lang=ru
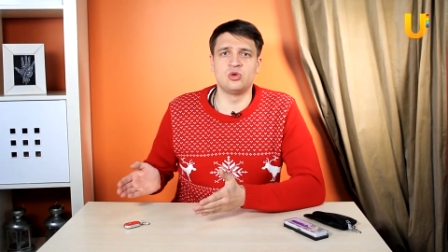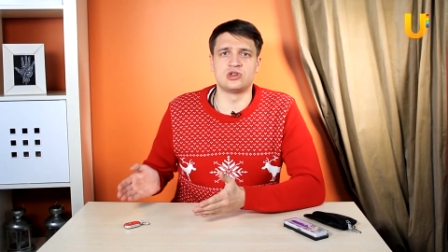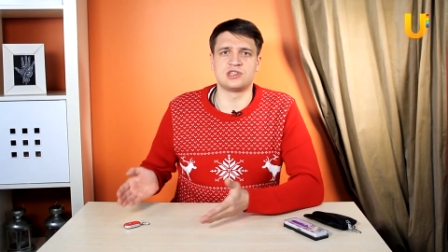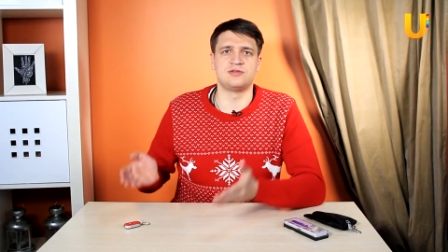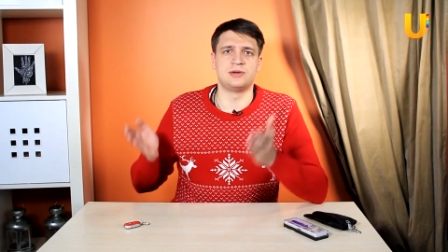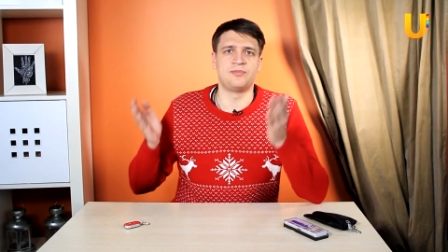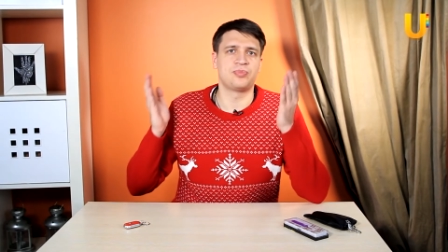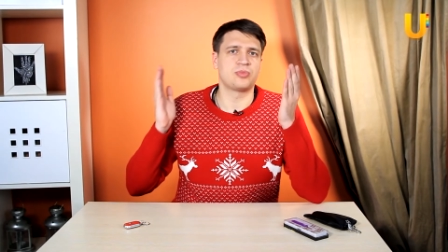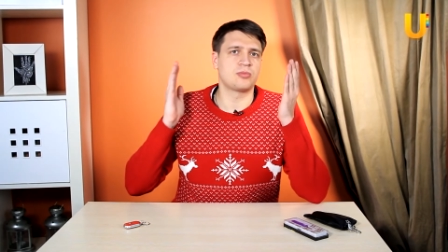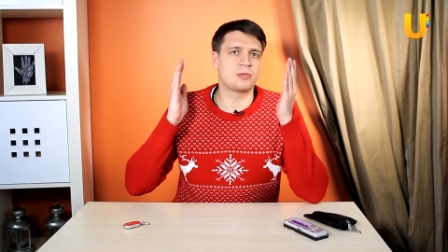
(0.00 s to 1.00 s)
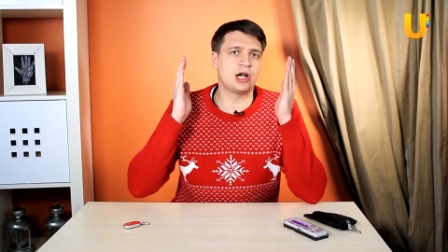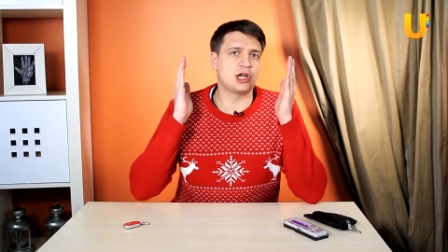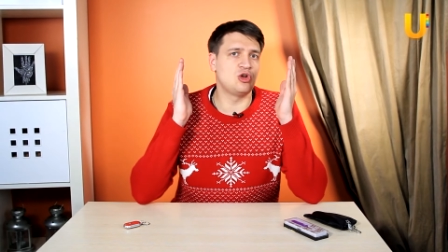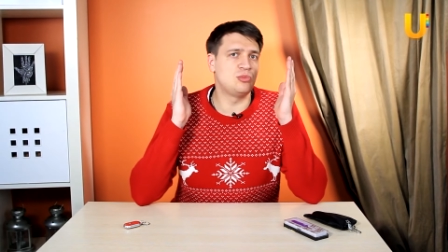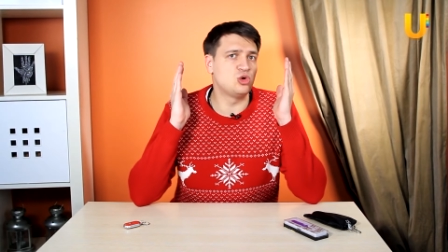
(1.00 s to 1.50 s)
множество. Как
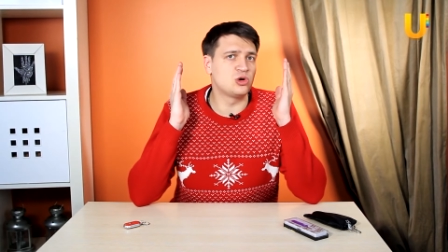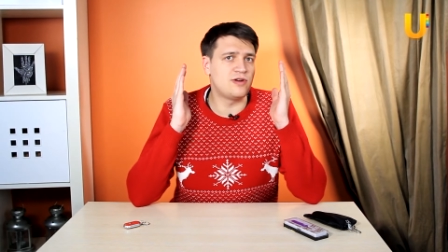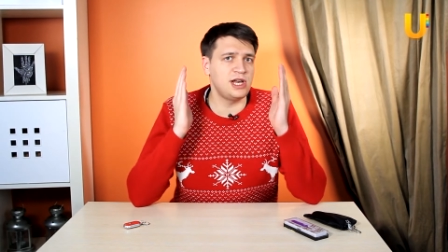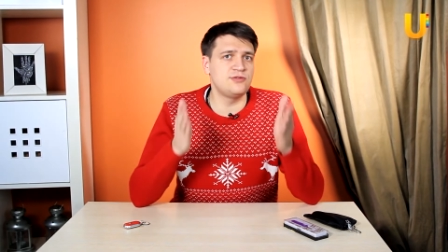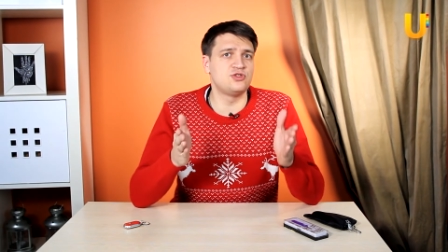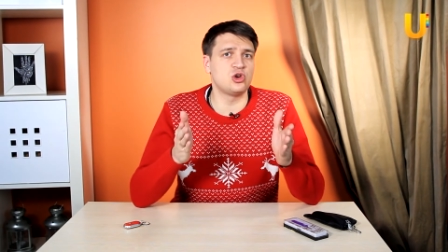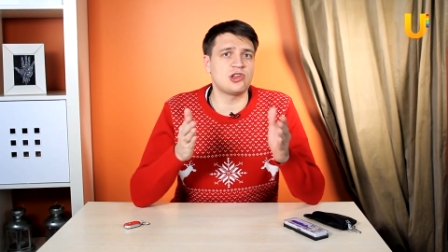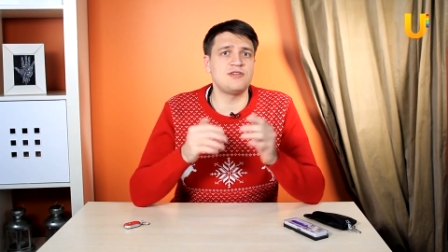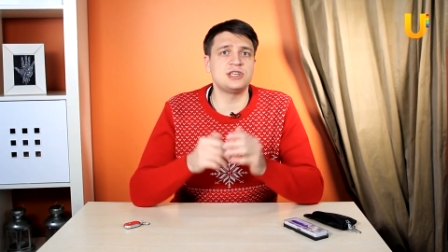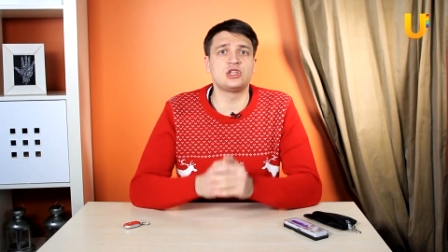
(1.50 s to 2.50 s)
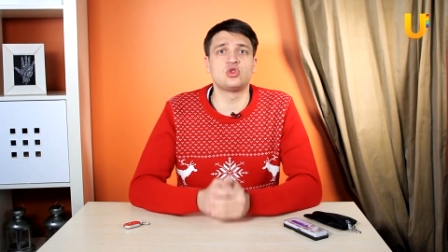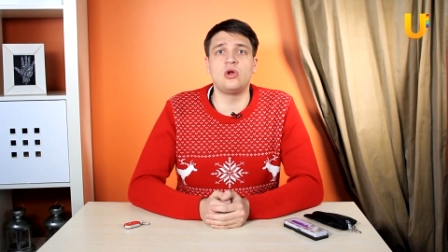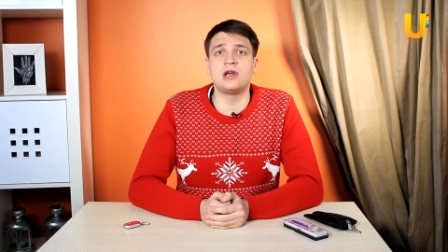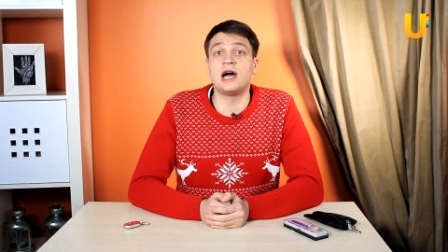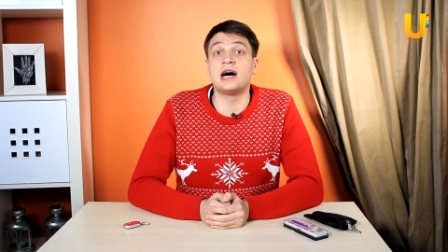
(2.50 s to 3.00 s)
я люблю говорить, все зависит
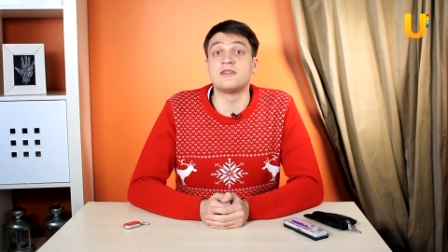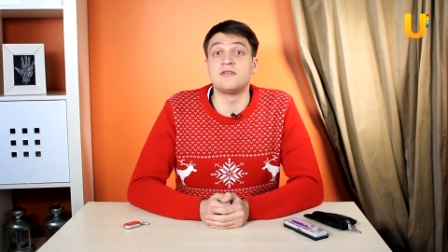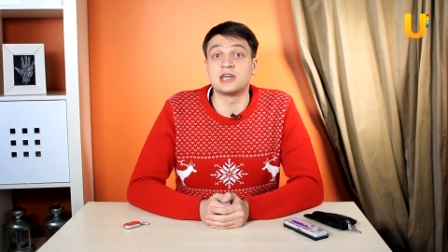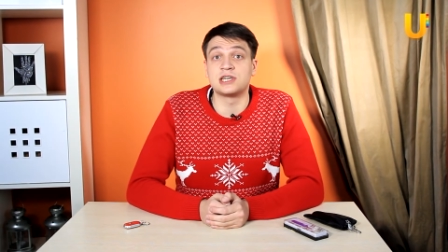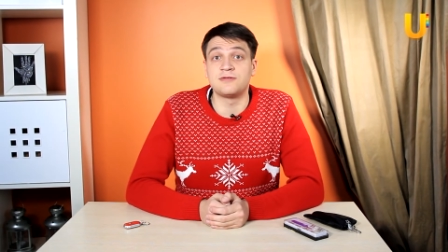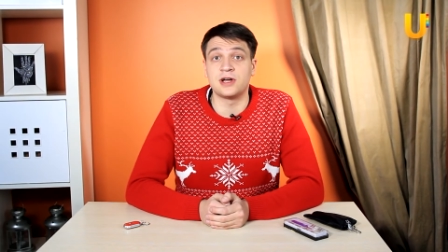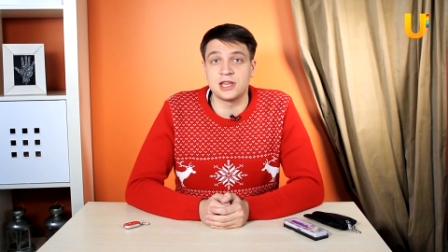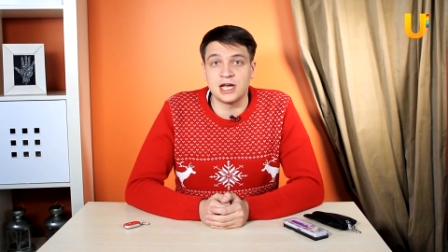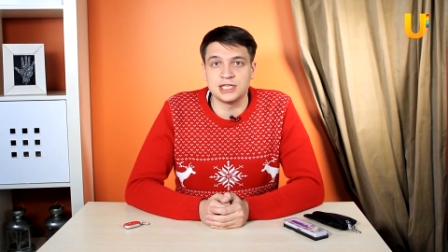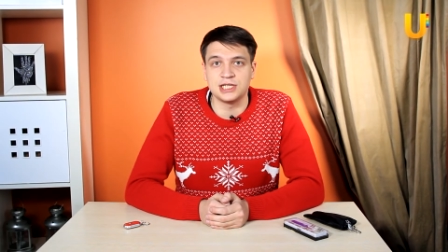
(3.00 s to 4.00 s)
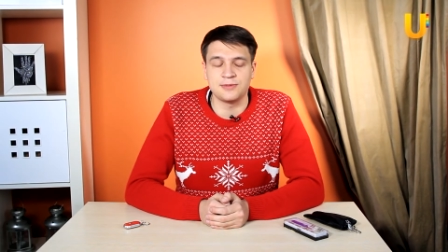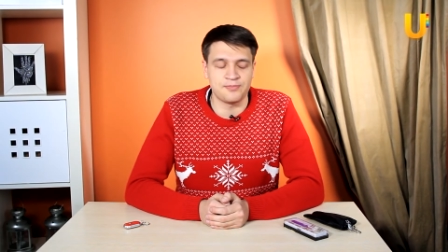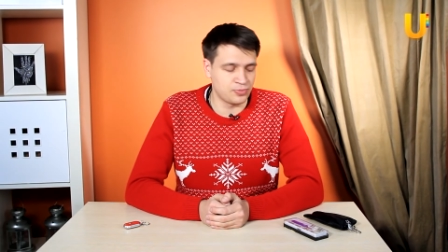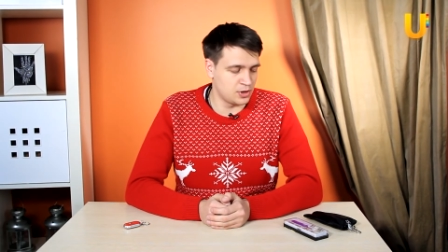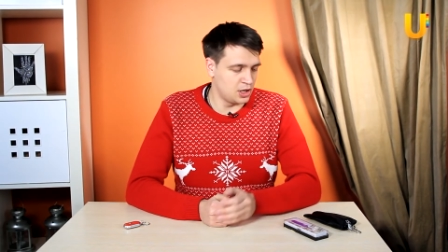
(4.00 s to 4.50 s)
только от вашей фантазии.
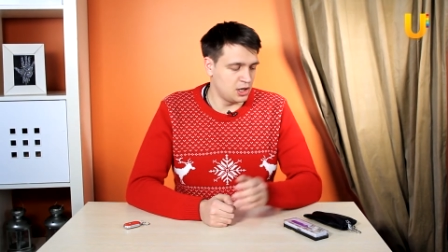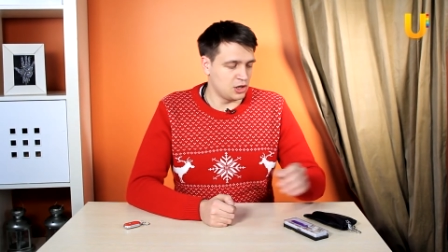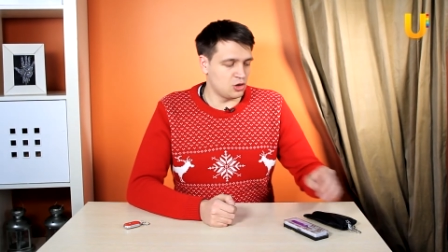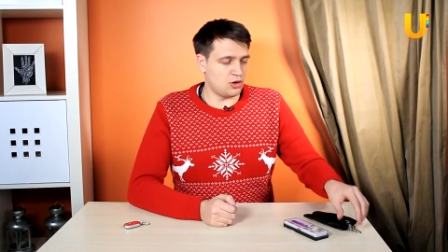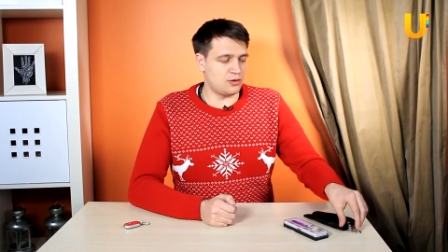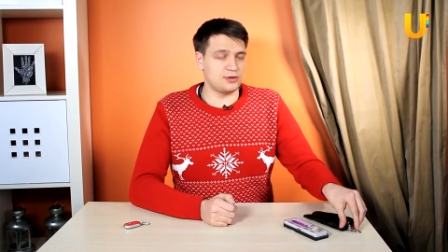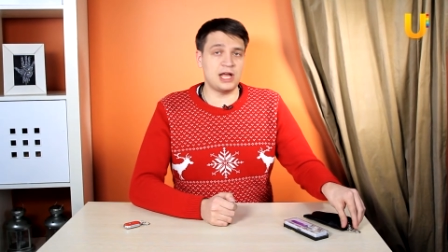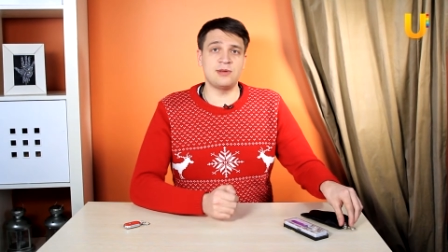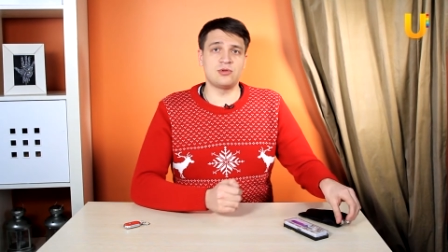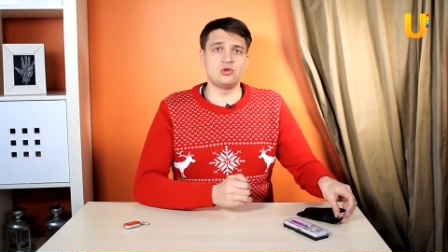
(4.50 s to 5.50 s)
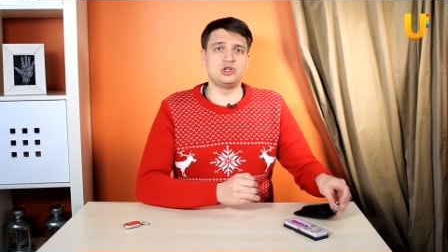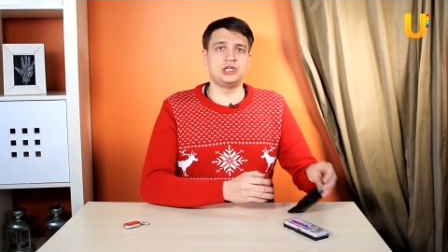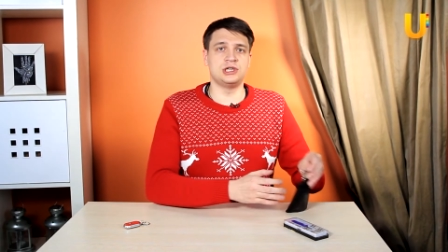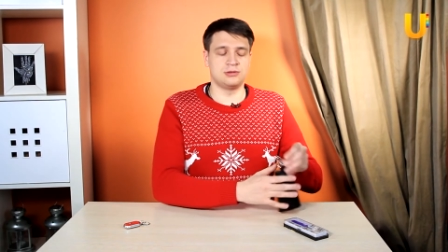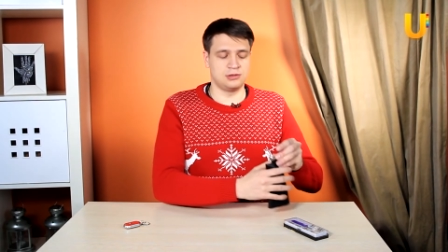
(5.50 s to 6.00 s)
Но в данном
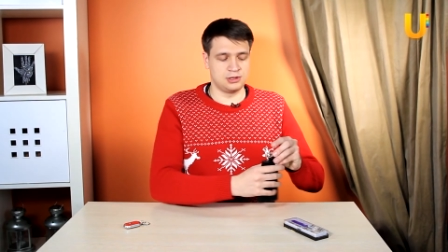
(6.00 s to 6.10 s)
случае